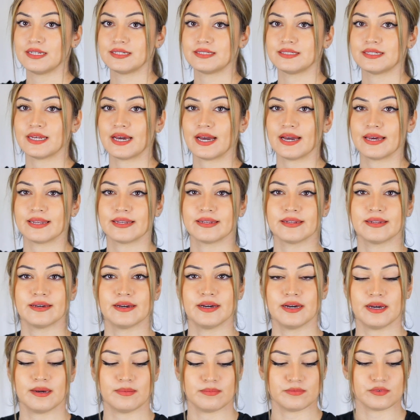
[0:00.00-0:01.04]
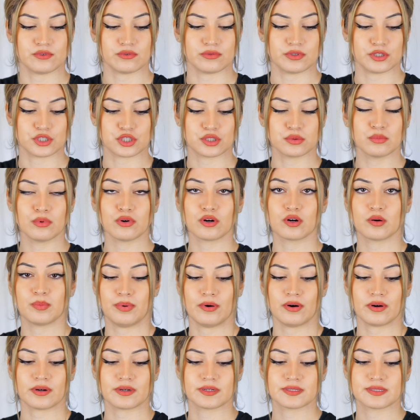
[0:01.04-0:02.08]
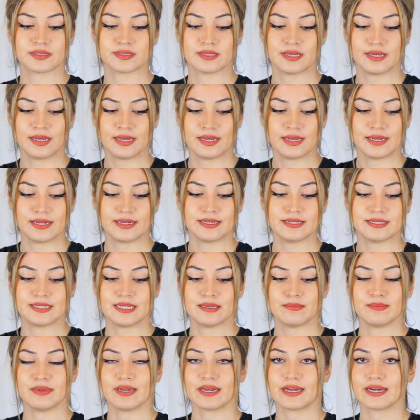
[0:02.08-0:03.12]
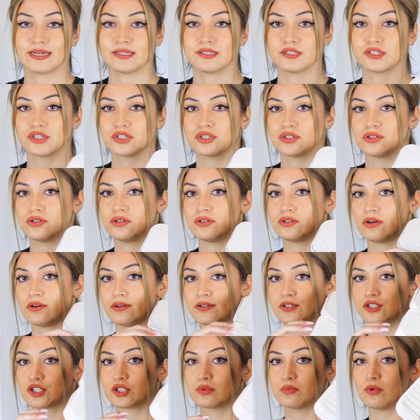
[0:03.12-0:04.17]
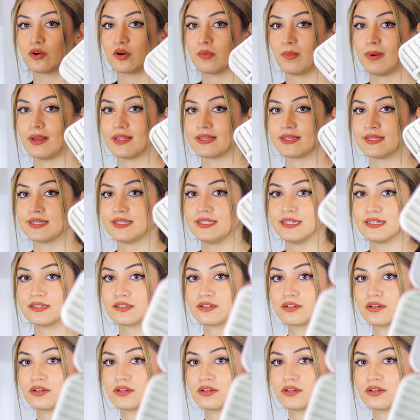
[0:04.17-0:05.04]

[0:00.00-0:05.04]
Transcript: dann ähm, so eine Schmuckbox, in dem ihr ganz schön euren Schmuck platzieren